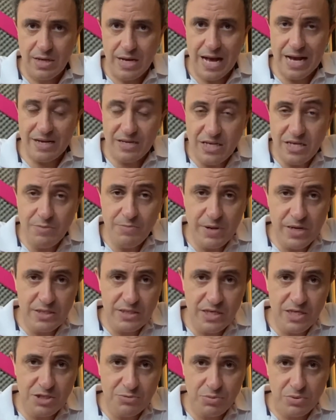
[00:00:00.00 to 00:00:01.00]
aqui em
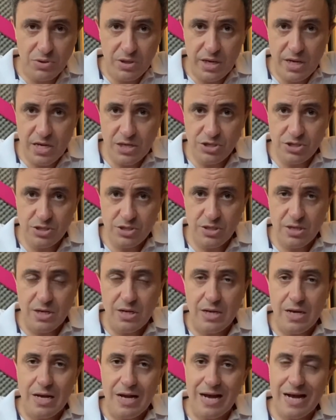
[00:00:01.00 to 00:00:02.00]
Presidente Prudente,
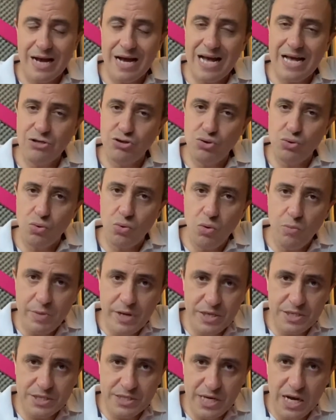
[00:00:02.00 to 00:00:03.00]
a Rádio
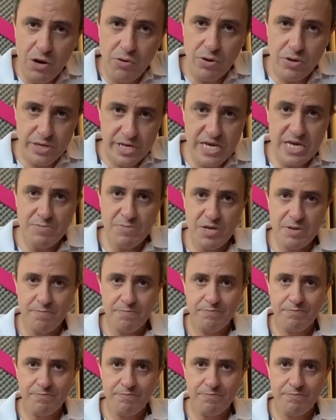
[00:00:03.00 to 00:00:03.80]
Comercial AM,